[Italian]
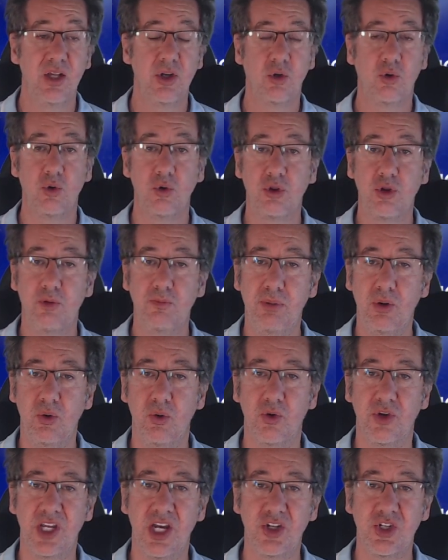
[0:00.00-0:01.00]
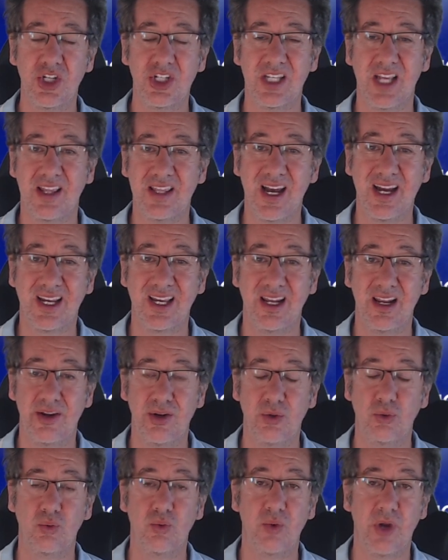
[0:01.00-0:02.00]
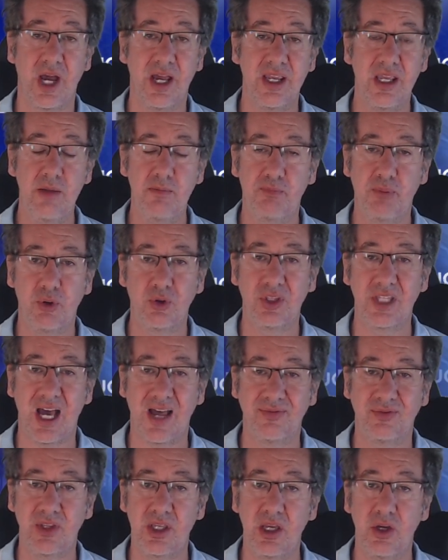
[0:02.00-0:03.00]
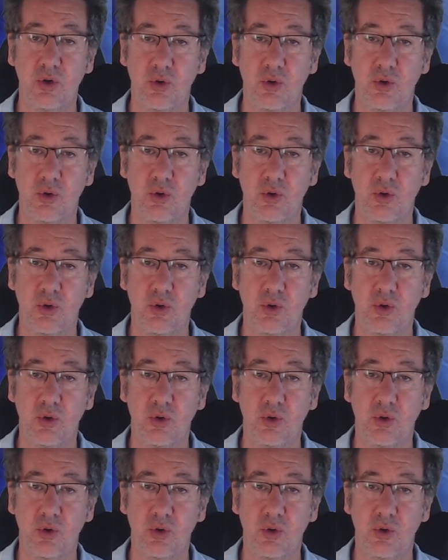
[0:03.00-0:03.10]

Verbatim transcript: contro Bologna c'è stata anche la rottura importante